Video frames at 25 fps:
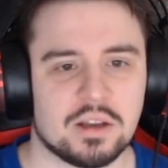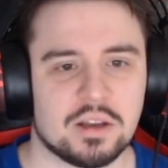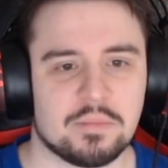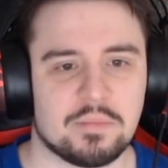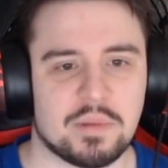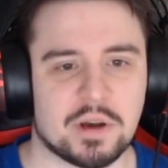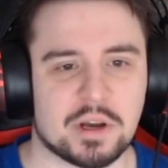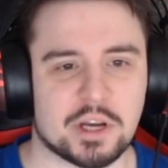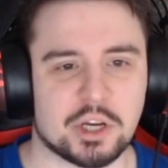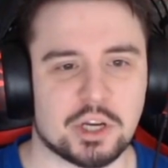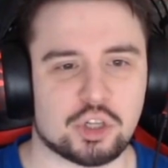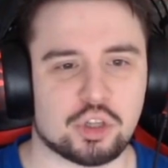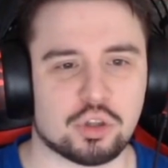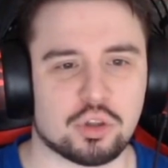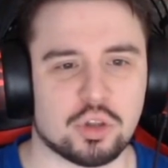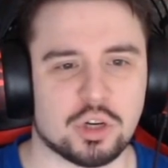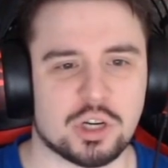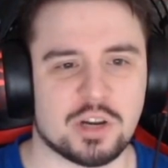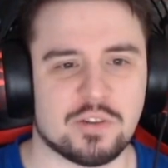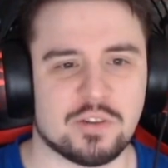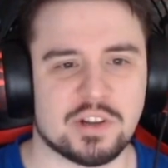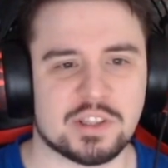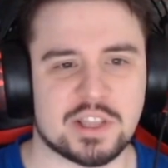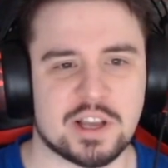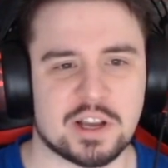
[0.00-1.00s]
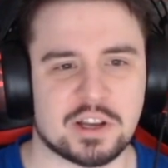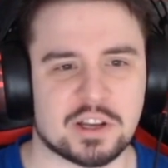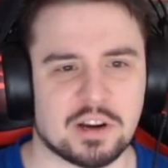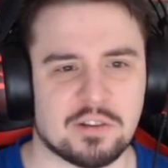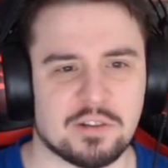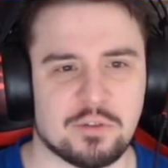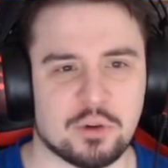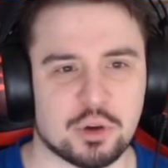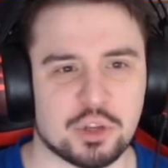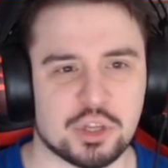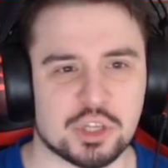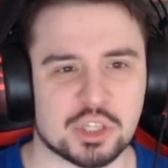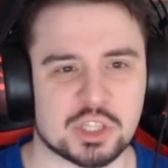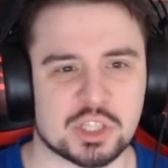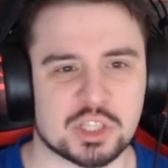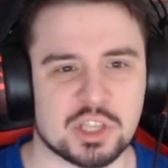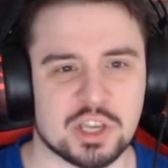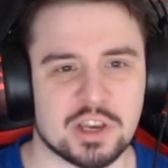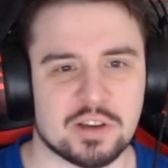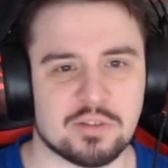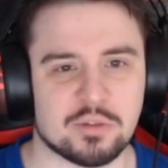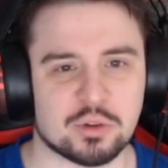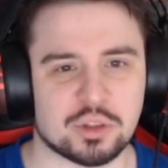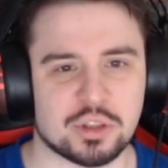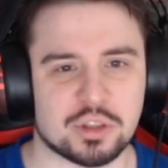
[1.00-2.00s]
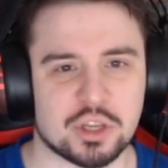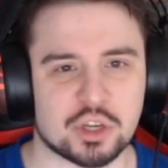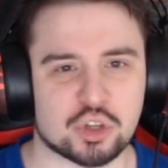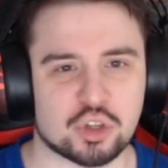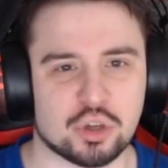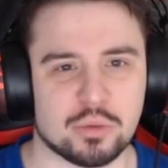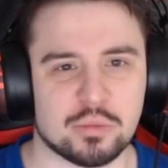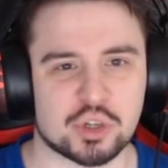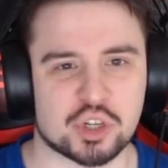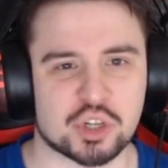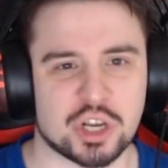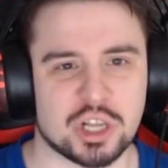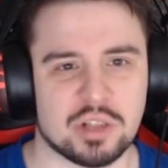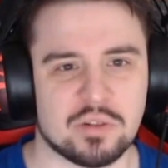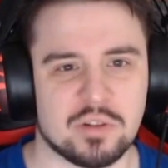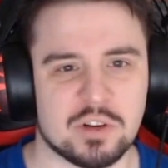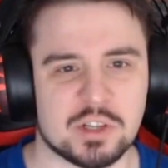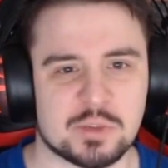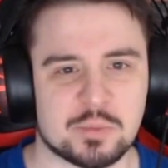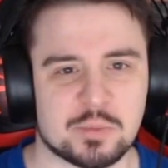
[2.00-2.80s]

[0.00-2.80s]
Пока что только вода графонистая, вот на что мы жаловались в